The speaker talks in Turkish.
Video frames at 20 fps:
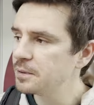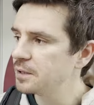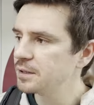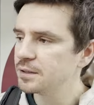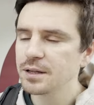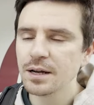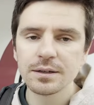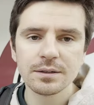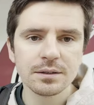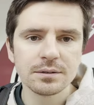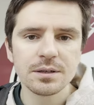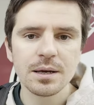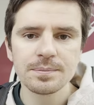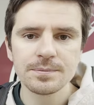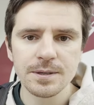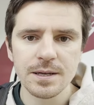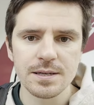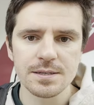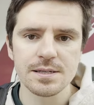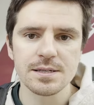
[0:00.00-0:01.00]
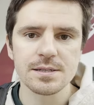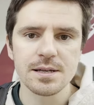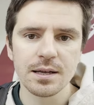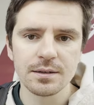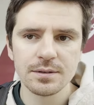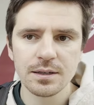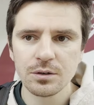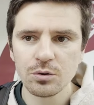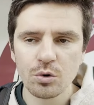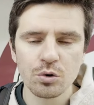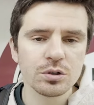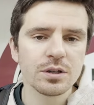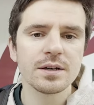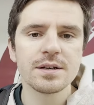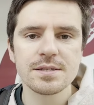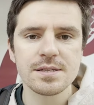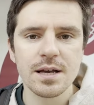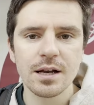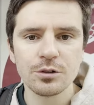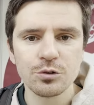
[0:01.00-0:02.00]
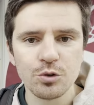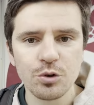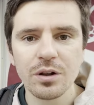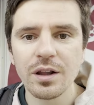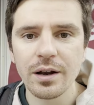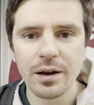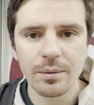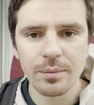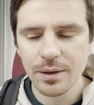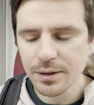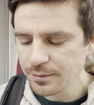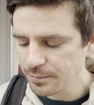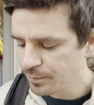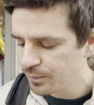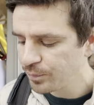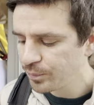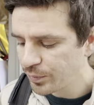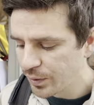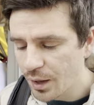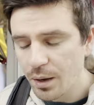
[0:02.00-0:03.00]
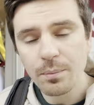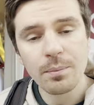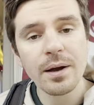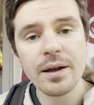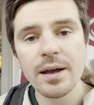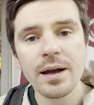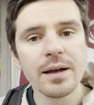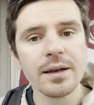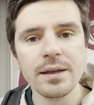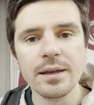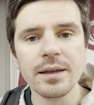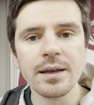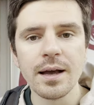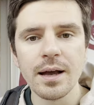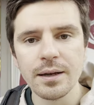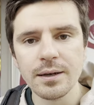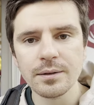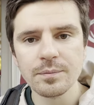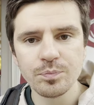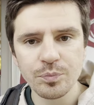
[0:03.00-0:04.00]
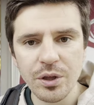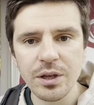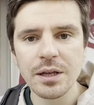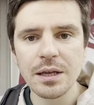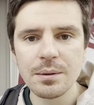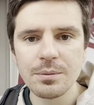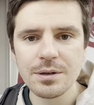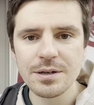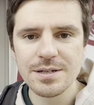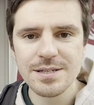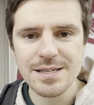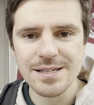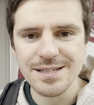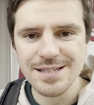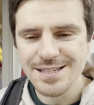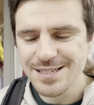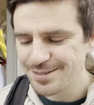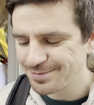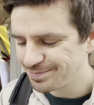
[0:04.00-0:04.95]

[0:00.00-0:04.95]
Balıklar da taptaze zaten. Orada kızartıyorlar hemen. Bayağı iyi yani. Deneyebilirsiniz.